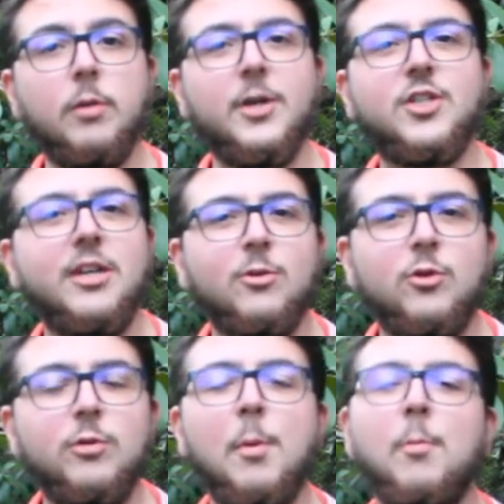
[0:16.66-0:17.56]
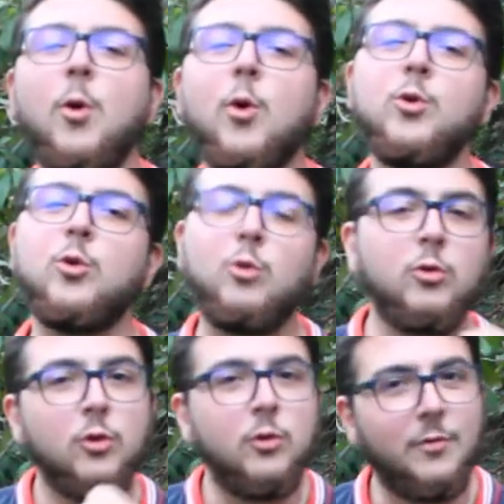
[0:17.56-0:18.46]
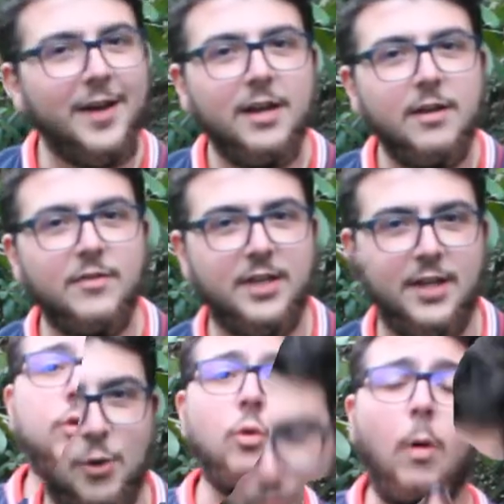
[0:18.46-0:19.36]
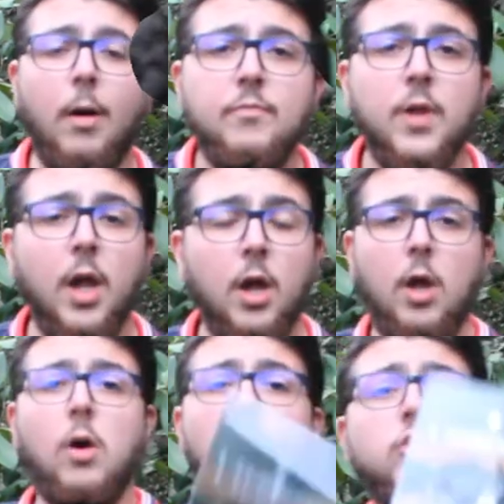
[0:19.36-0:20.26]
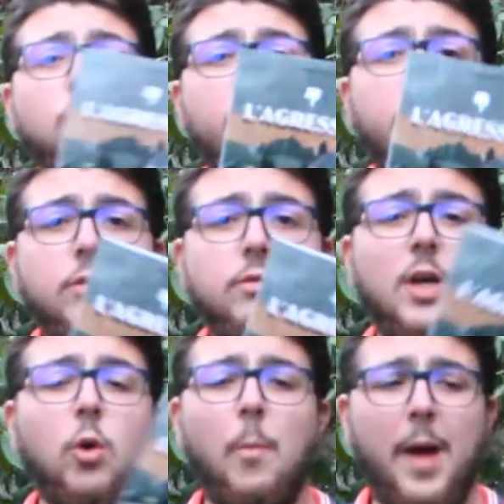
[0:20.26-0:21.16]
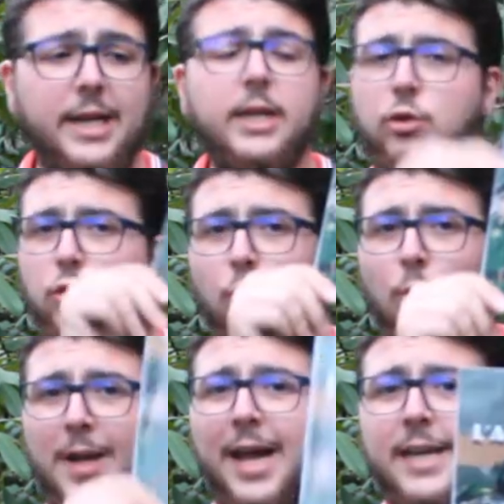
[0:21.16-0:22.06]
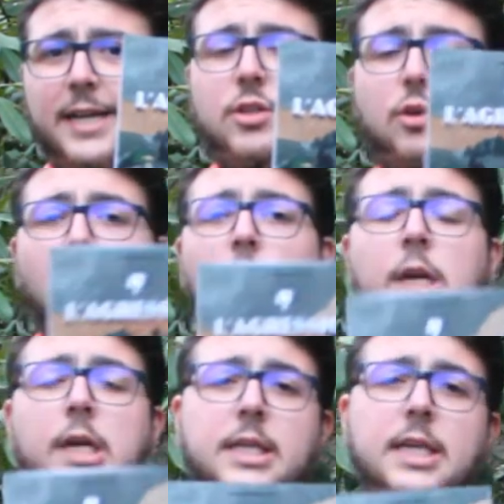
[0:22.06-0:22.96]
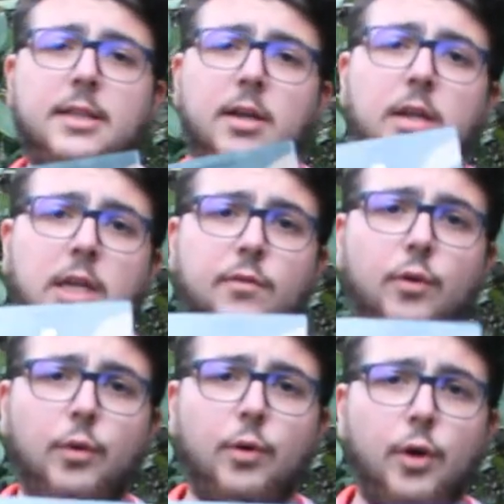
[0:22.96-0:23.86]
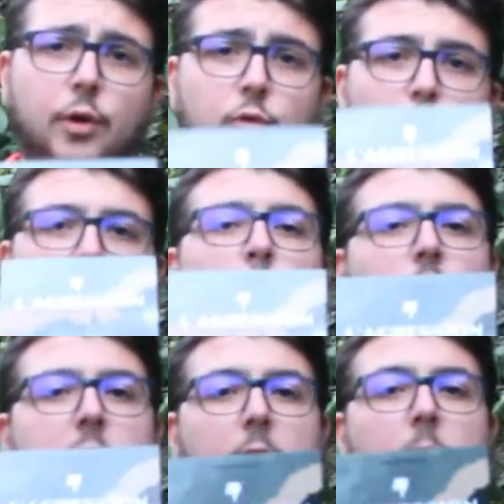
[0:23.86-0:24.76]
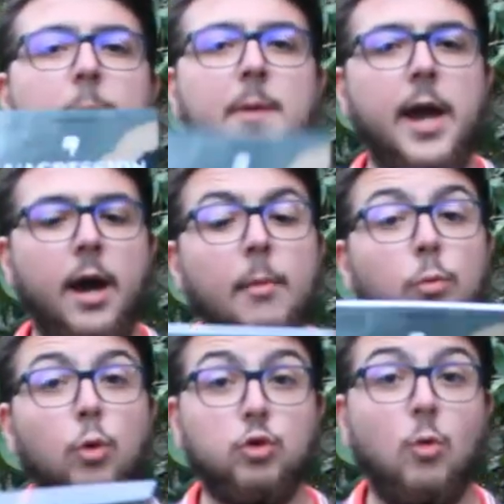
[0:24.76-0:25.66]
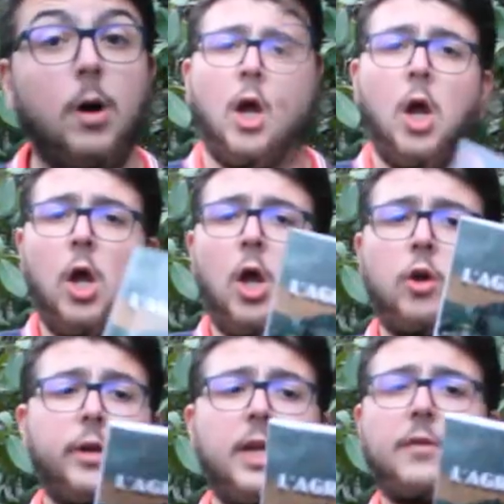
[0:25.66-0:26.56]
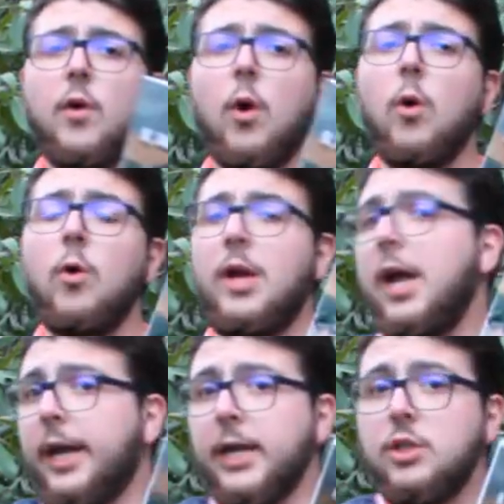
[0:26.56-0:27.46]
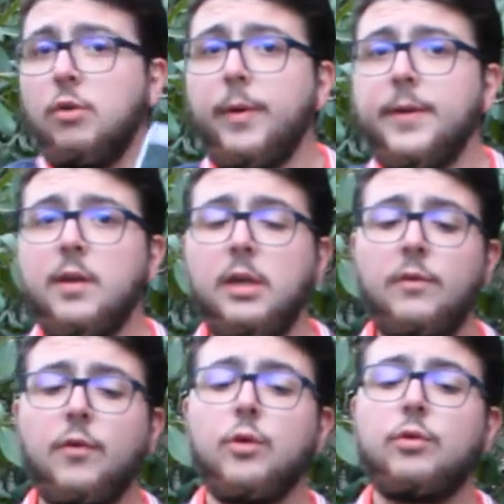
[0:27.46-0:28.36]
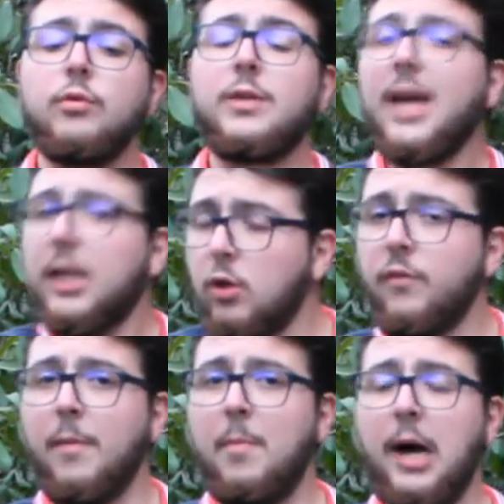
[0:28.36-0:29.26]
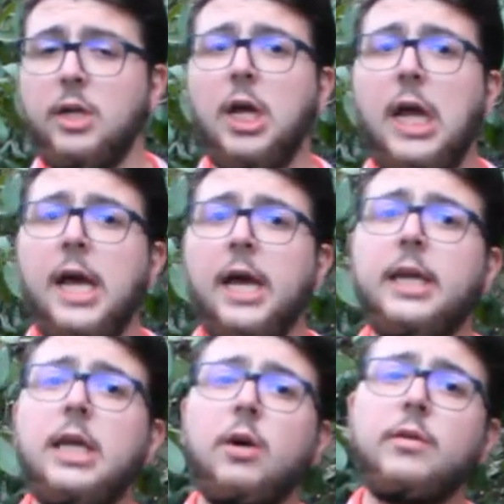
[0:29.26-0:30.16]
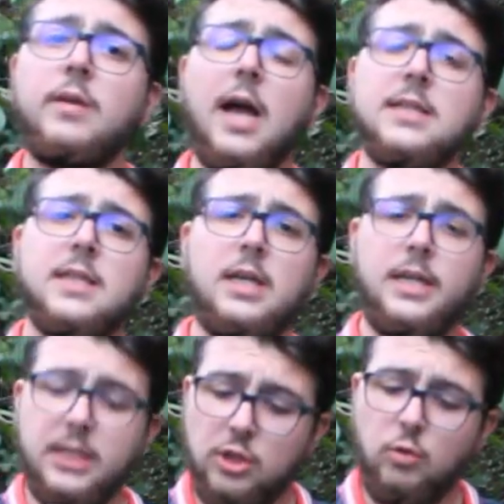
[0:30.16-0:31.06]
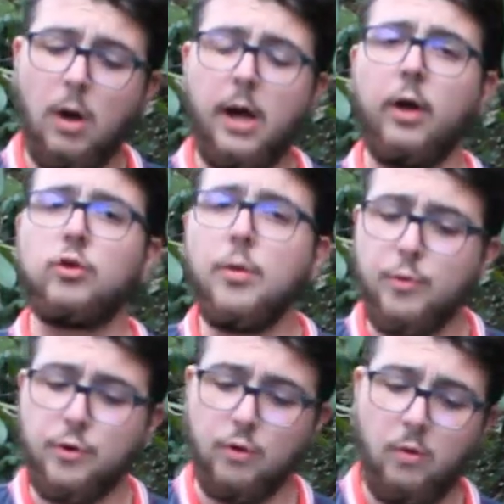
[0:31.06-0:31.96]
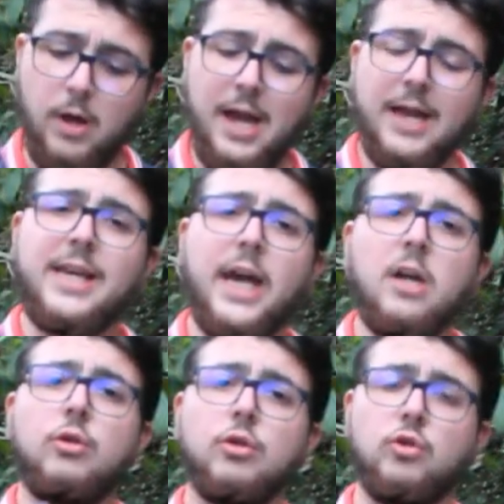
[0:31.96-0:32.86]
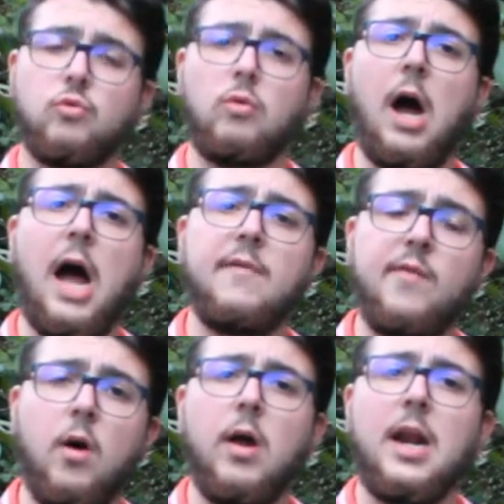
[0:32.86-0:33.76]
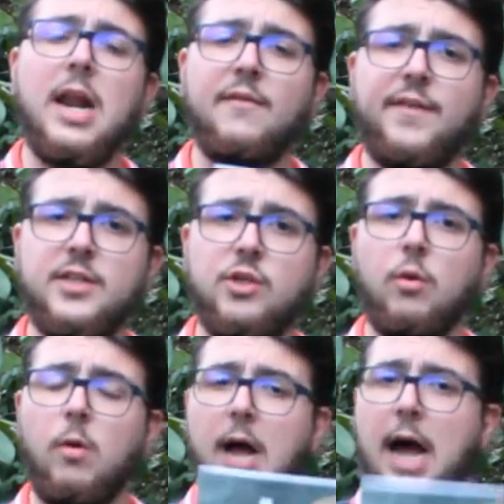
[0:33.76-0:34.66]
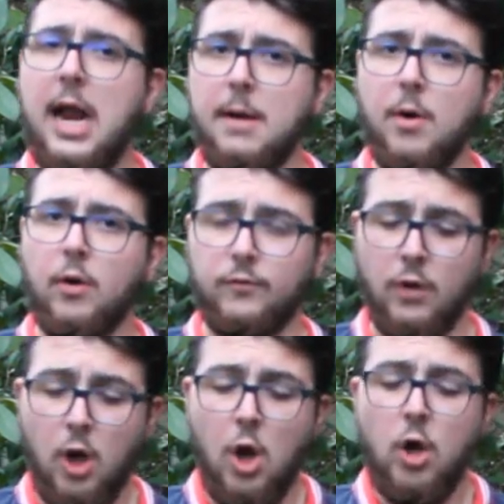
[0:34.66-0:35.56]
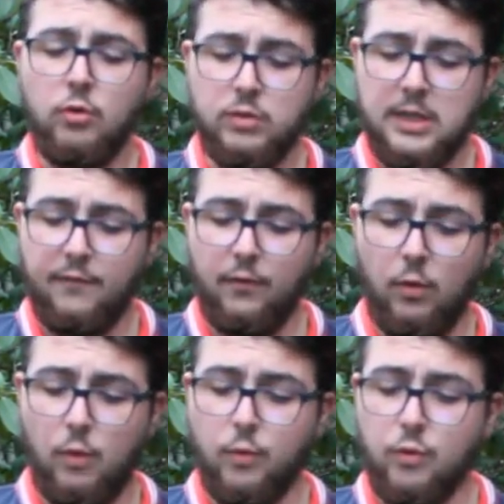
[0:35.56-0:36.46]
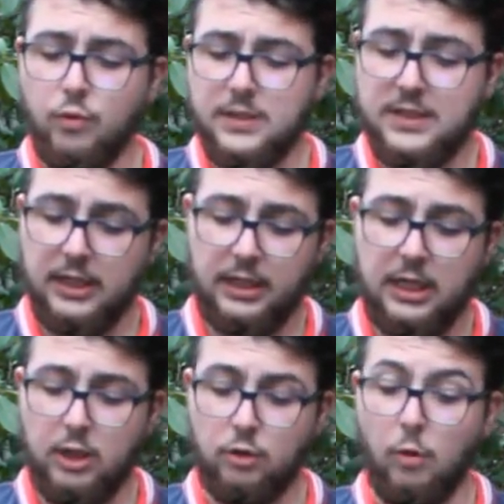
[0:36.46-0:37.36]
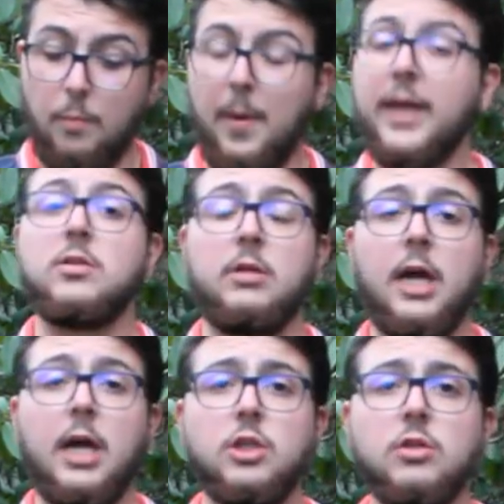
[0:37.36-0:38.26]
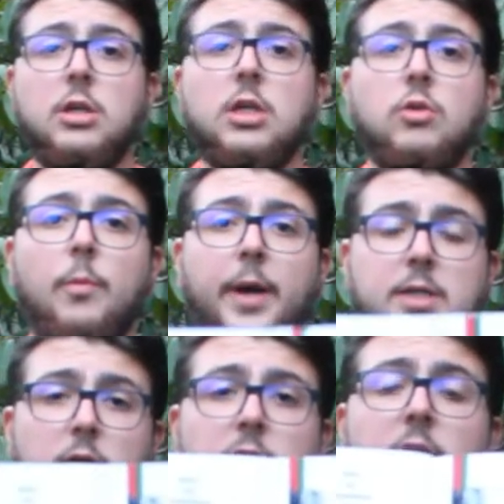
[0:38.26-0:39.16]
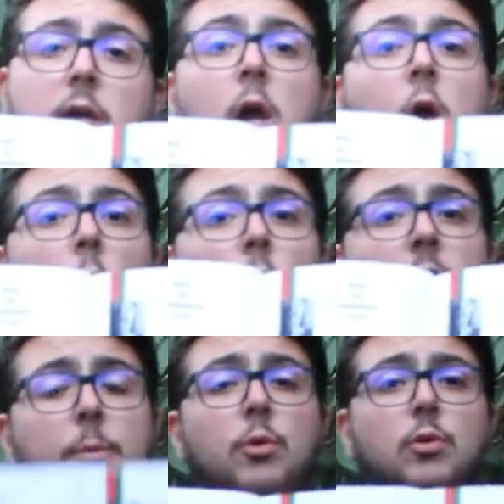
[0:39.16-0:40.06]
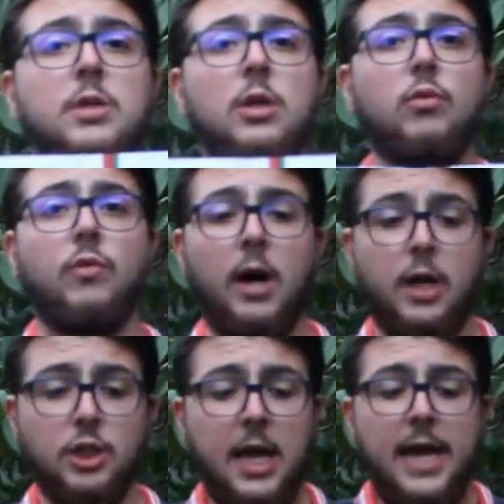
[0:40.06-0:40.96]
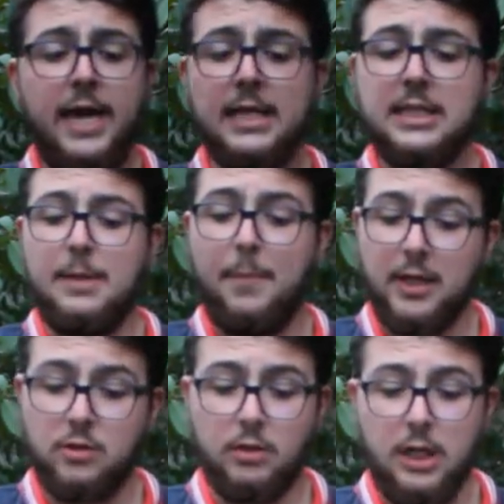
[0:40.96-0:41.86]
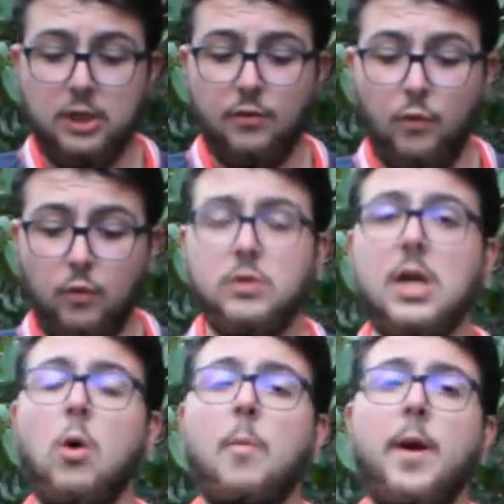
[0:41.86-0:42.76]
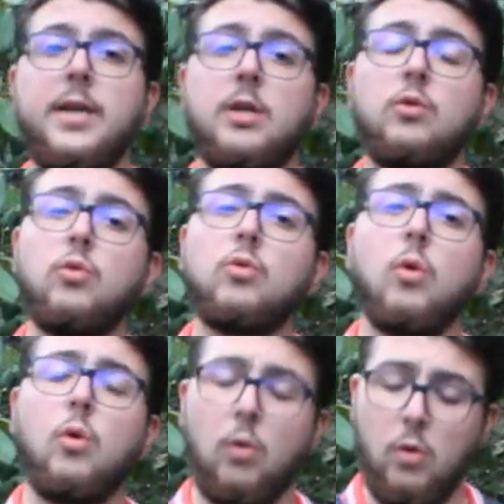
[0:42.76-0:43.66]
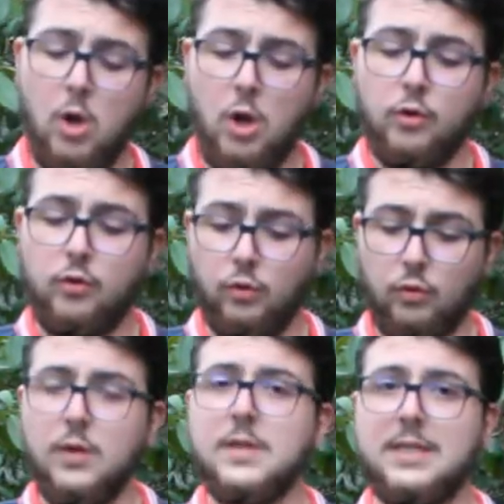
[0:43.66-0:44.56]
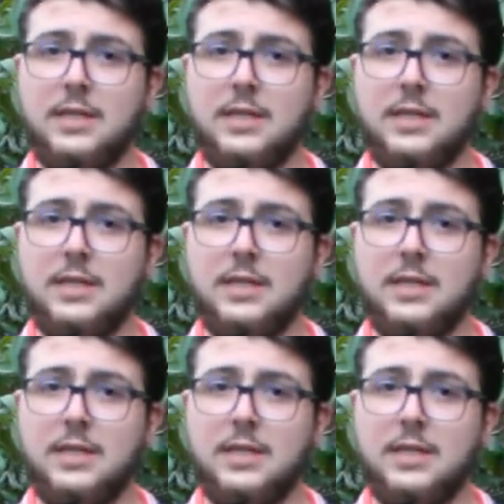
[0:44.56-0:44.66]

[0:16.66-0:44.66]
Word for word: sur ma chaîne YouTube pour une toute nouvelle vidéo. Aujourd'hui, nous allons parler de L'agression, qui est un livre du bouillonnais Pierre Bourgeois. Le livre L'agression est un livre de 80 pages qui retrace l'histoire de Bouillon quelques jours avant l'invasion allemande. Nous avons une série de personnages qui sont présentés au début de cet ouvrage et ces personnages vont nous accompagner tout au long de cette